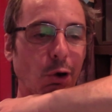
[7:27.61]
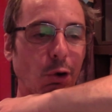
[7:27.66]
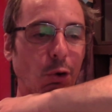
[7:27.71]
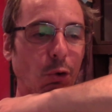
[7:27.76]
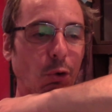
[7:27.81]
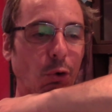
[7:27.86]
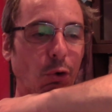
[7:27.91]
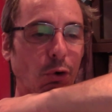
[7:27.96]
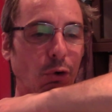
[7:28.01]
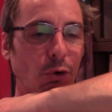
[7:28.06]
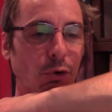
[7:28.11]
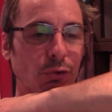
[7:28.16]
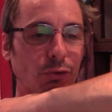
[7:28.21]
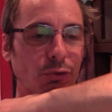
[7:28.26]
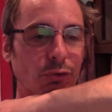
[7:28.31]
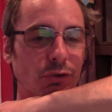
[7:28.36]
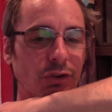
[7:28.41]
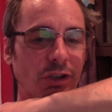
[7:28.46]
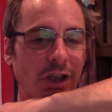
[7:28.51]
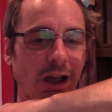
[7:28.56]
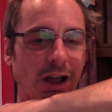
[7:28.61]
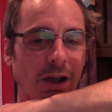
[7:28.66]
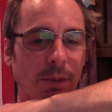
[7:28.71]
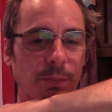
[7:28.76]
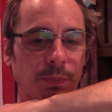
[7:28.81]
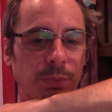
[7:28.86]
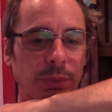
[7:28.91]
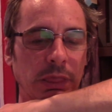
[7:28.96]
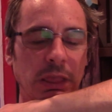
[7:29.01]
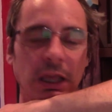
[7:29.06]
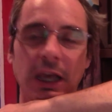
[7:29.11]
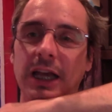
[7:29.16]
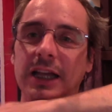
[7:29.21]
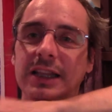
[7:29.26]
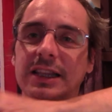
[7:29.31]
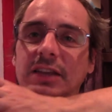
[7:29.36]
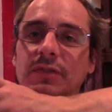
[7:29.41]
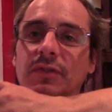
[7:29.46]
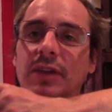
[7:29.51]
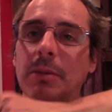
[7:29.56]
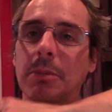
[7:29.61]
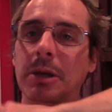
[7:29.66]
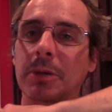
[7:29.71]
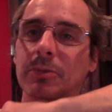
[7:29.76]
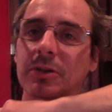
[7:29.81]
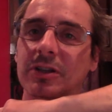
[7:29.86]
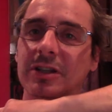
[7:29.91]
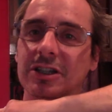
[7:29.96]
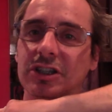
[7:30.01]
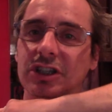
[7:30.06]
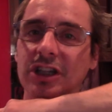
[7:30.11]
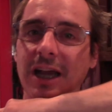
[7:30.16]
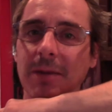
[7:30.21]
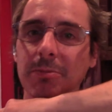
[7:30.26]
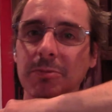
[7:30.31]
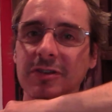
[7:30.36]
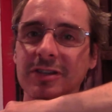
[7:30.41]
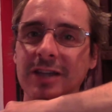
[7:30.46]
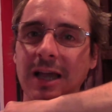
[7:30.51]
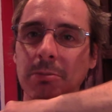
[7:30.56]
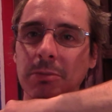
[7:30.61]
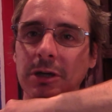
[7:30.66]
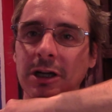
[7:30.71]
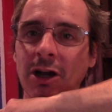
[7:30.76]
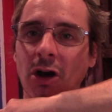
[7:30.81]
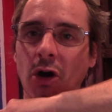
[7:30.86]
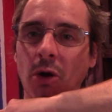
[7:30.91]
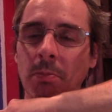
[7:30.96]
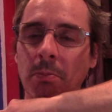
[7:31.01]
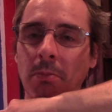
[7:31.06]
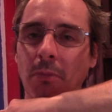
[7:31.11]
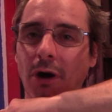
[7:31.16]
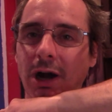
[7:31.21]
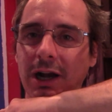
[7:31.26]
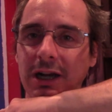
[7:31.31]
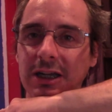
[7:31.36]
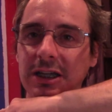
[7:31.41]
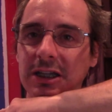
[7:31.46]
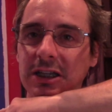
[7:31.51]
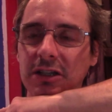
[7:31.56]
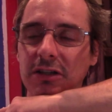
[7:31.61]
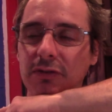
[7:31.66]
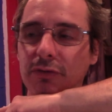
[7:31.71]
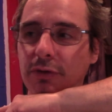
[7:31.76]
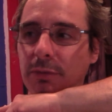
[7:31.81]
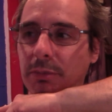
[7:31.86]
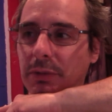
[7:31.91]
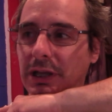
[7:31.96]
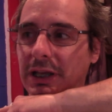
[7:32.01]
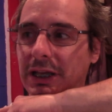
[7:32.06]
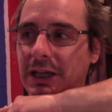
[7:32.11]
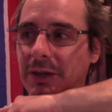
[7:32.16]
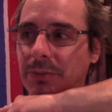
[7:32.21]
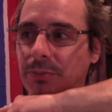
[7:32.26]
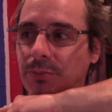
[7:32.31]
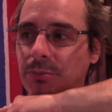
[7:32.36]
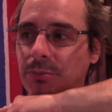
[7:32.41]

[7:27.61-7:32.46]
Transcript: Und ja, dann werden wir ein bisschen Scherben zusammenglauben morgen in der Familie.